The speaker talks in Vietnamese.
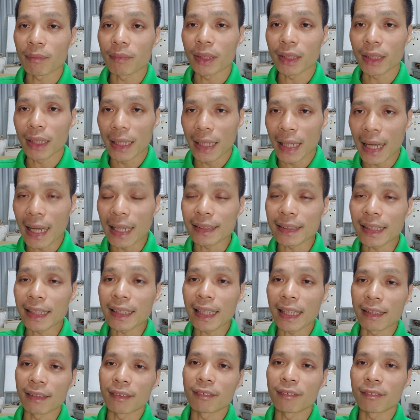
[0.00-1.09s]
làm được để hạ giá
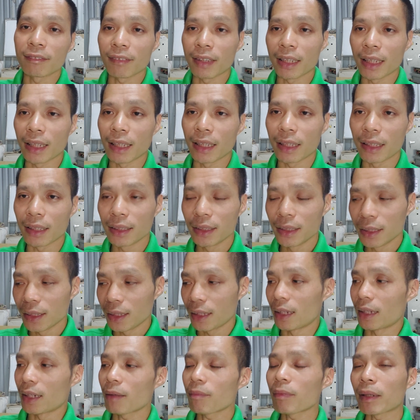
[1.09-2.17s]
thành và
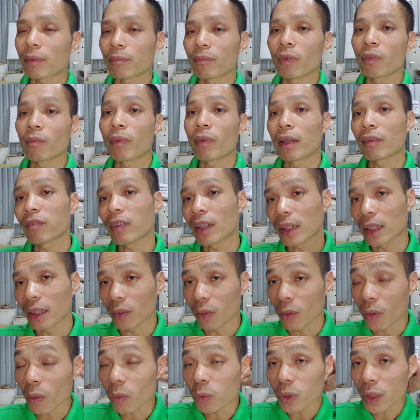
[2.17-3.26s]
lắp đặt một máy phát điện
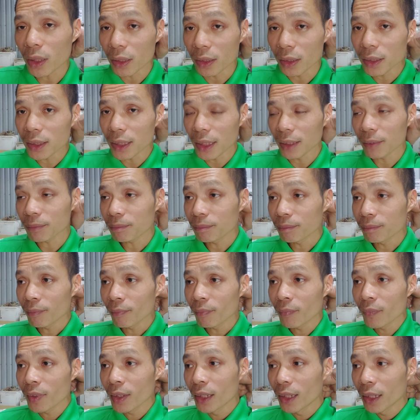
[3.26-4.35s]
có công suất lớn như thế
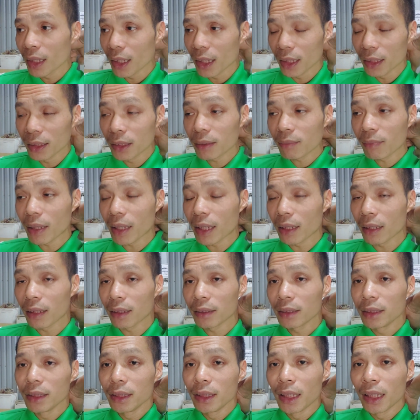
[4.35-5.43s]
à, nhưng
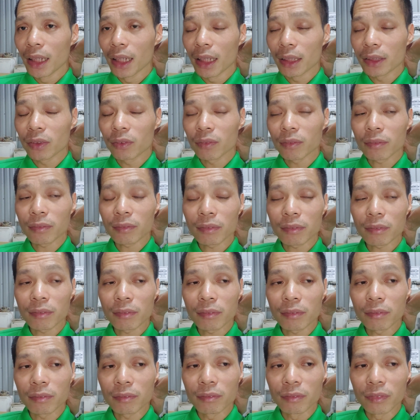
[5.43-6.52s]
mà à, chúng
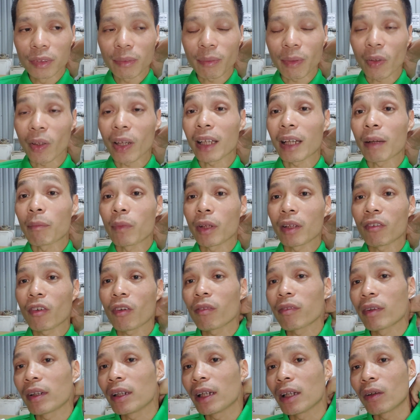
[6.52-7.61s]
nhưng mà nó lại gặp một cái
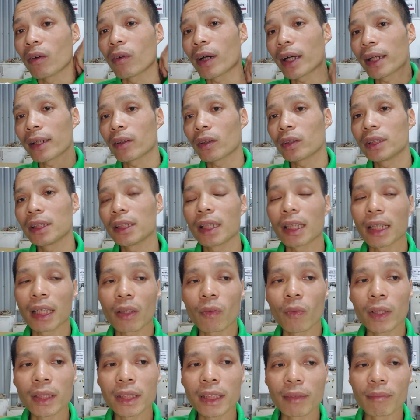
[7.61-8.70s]
vấn đề khó khăn đó chính là cái
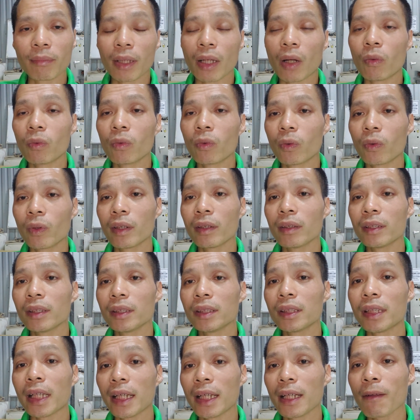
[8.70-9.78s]
quá trình mà đấu nối
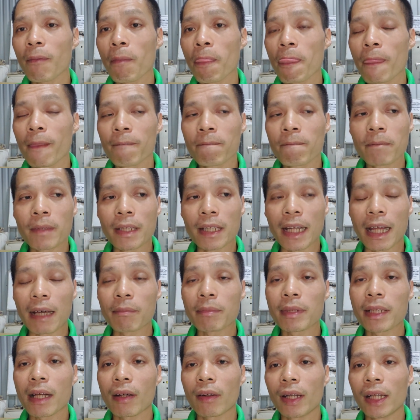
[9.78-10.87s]
như thế thì
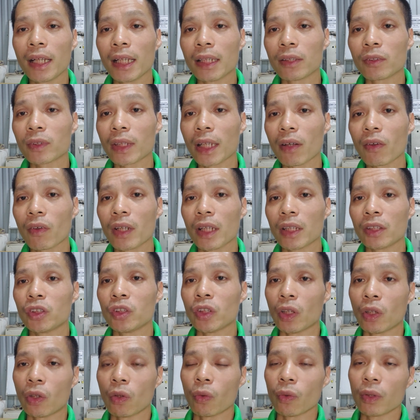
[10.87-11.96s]
làm thế nào đấy để chúng ta có thể
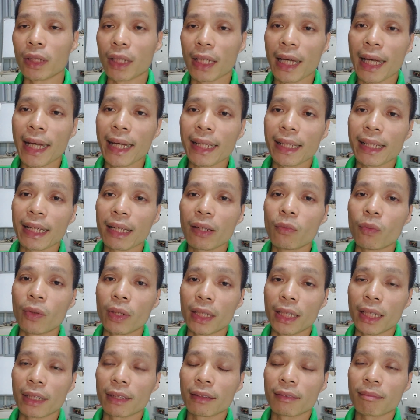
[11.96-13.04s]
chuyển đổi được hai cái nguồn
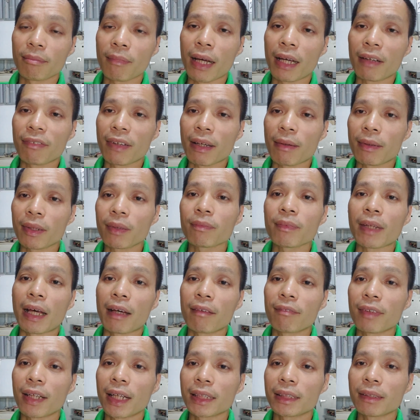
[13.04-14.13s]
điện 3 pha
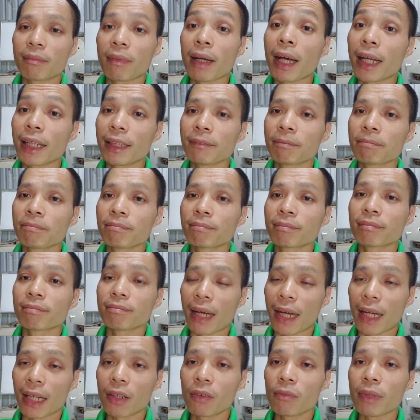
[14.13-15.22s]
308 và 220
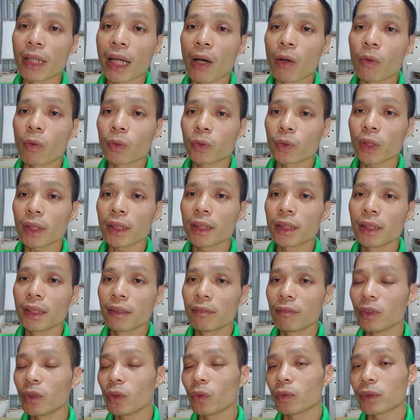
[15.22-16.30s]
mà không bị hao công suất
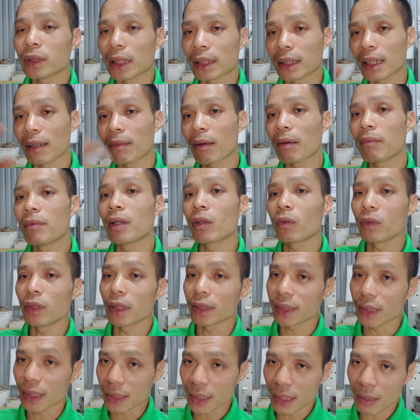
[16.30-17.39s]
ví dụ sạc T30 cũng
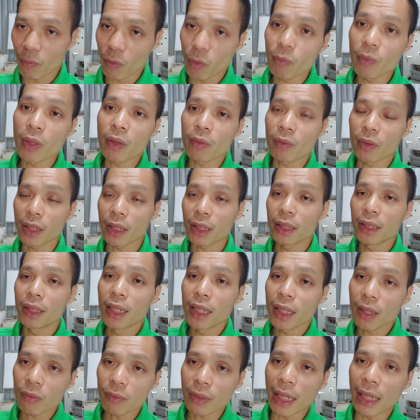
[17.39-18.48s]
được sạc T40 cũng được
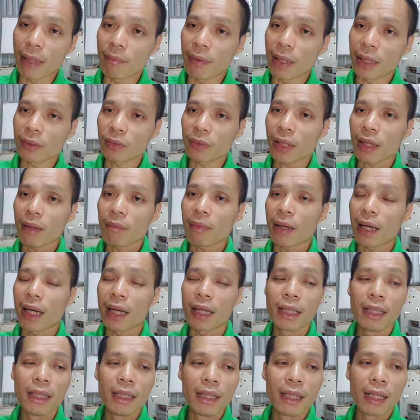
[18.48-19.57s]
không thể mà chúng ta mà
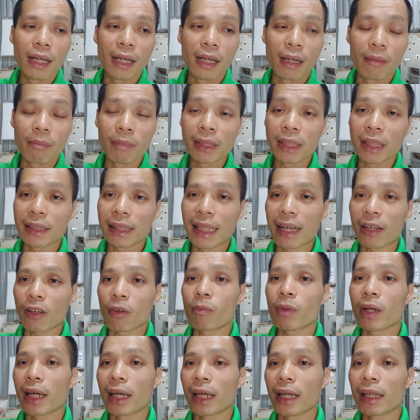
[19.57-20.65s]
à, bây giờ nhà có
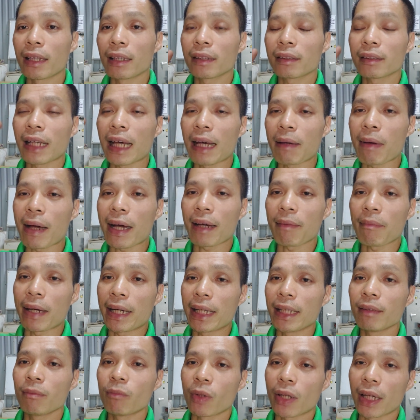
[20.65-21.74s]
một cái hai ba cái
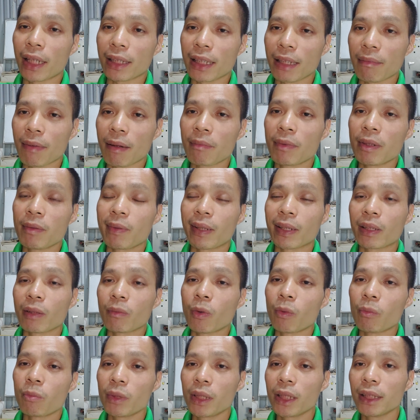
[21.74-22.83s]
máy một cái T30 một cái
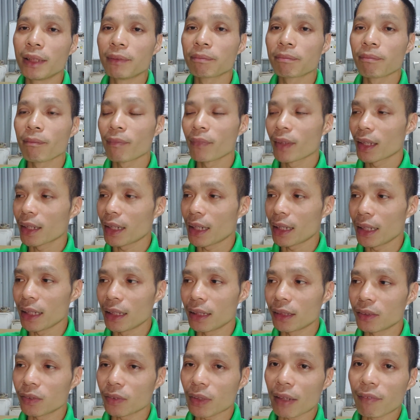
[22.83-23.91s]
T40 thế
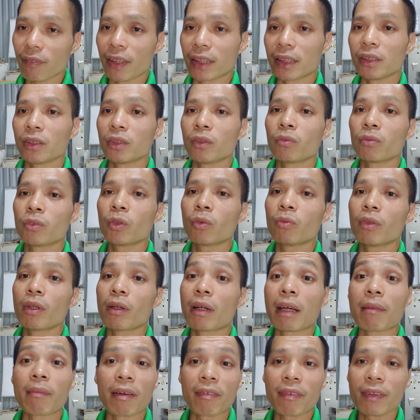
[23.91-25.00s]
thì chúng ta phải sử dụng chung được
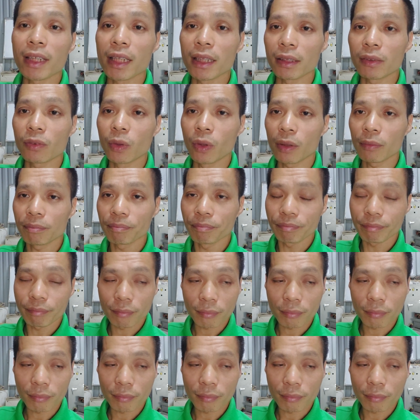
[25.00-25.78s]
cái máy phát điện chứ đúng không